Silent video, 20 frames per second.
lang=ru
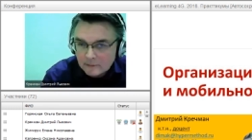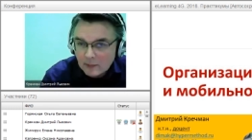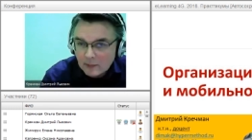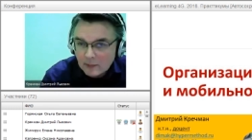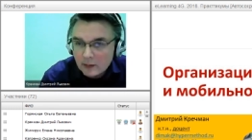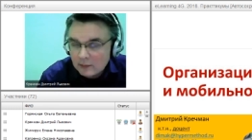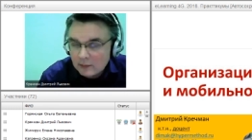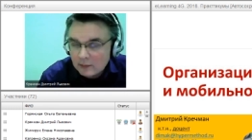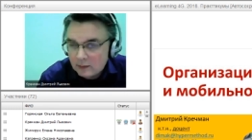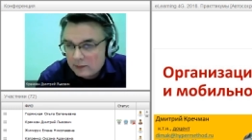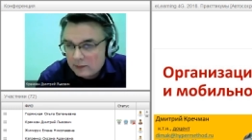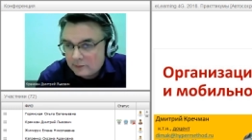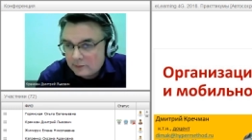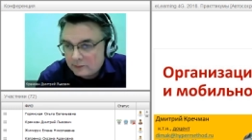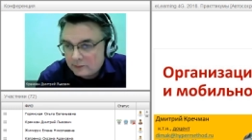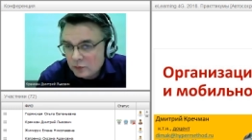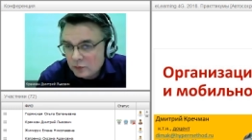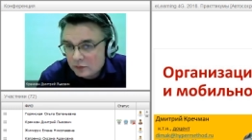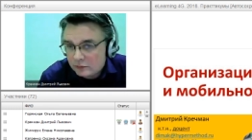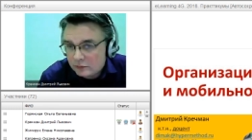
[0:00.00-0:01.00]
А,
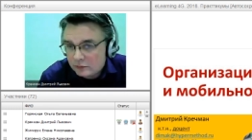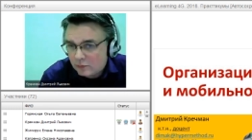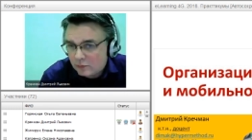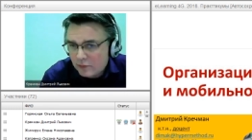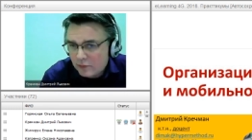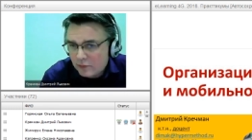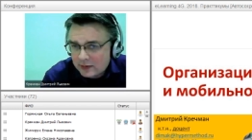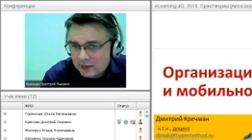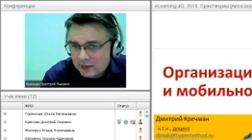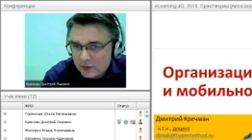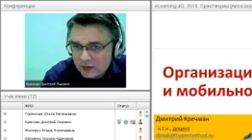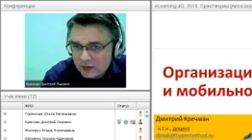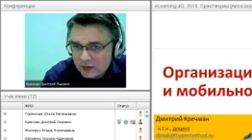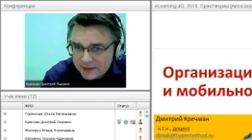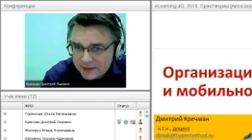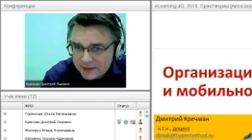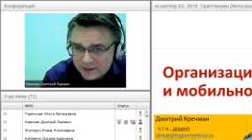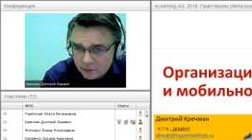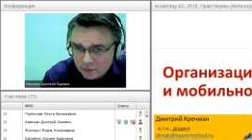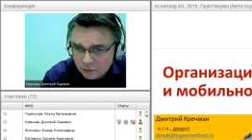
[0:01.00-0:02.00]
ну, буквально там на 30
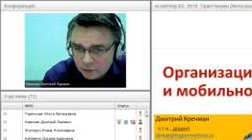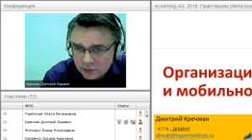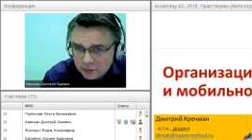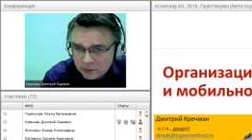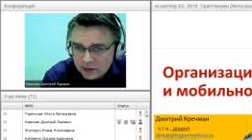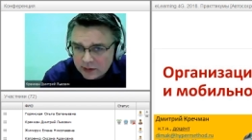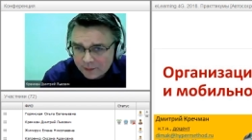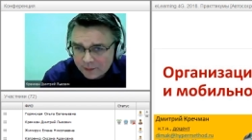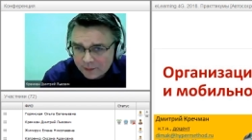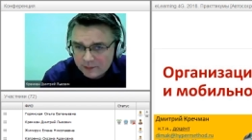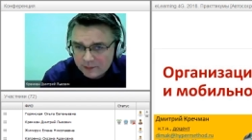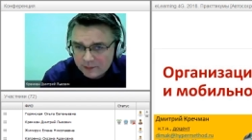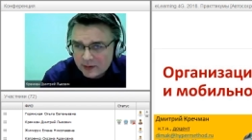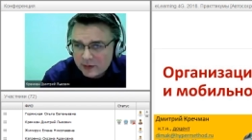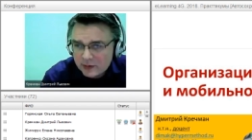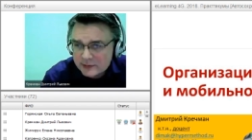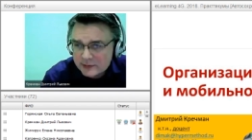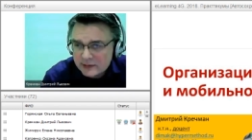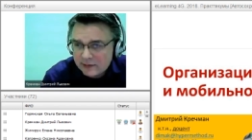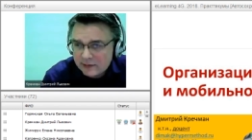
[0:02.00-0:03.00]
секунд, да, пока я
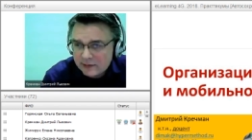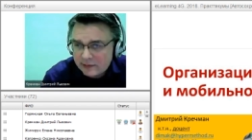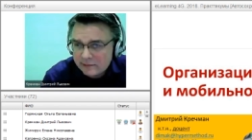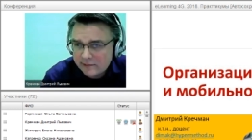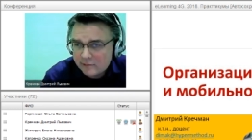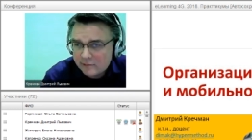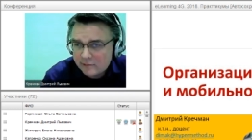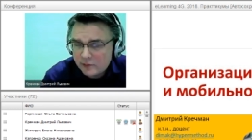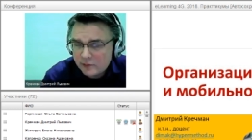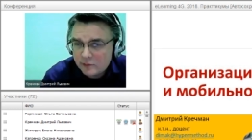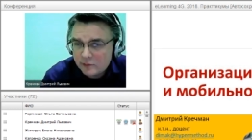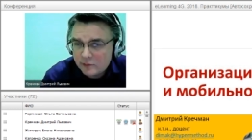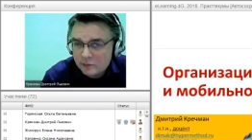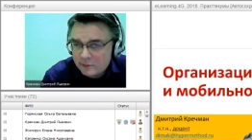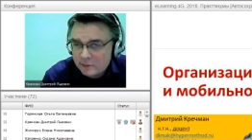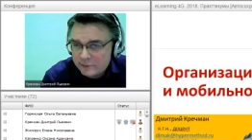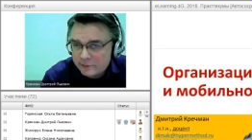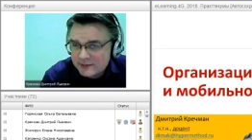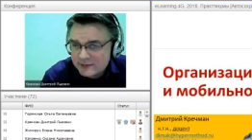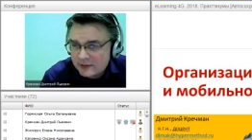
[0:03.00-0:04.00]
разговариваю, буду вам
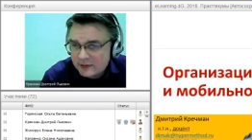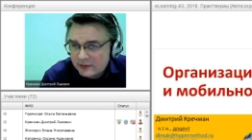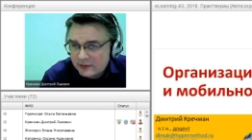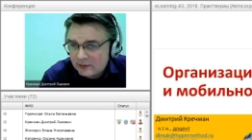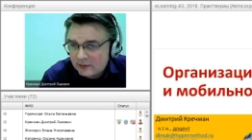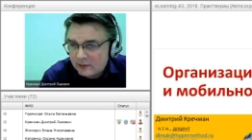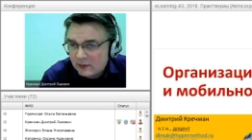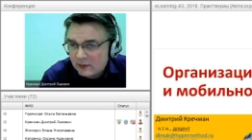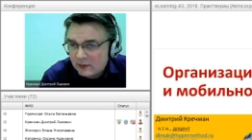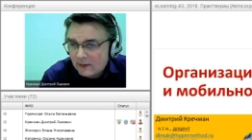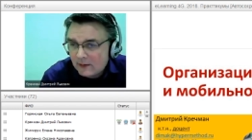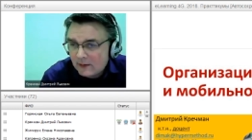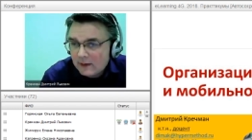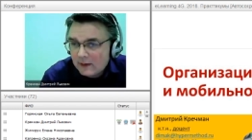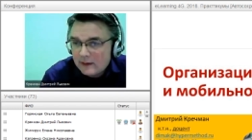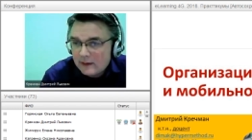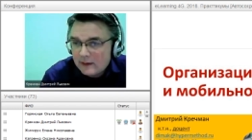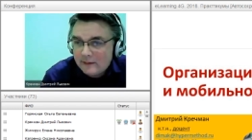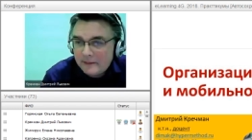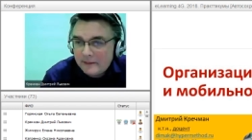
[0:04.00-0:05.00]
признателен
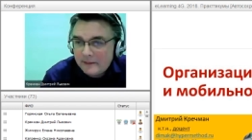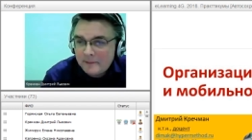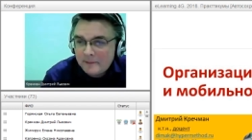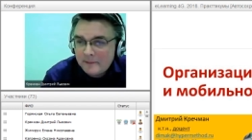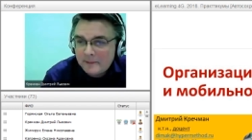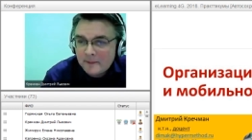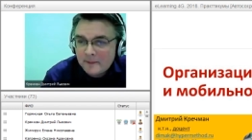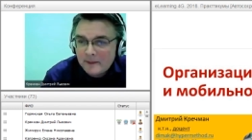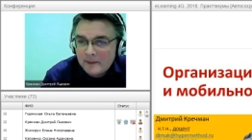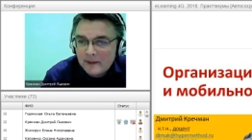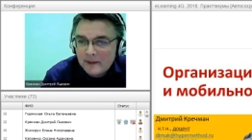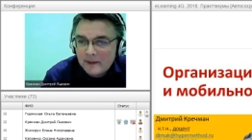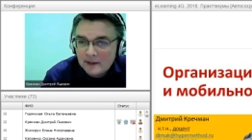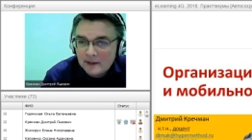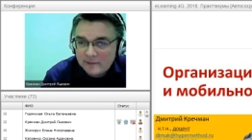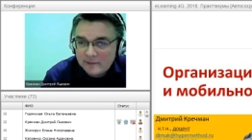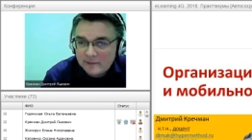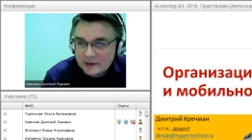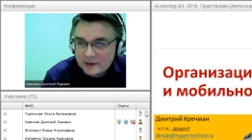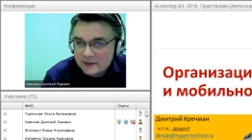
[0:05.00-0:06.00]
эм,
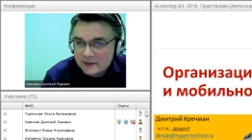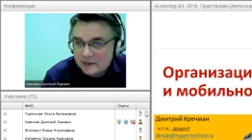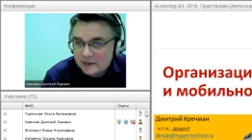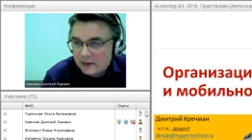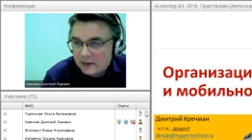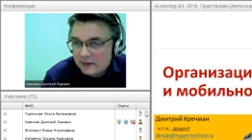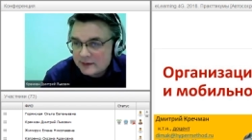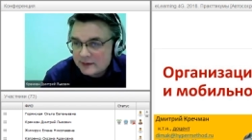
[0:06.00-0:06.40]
ответить на эти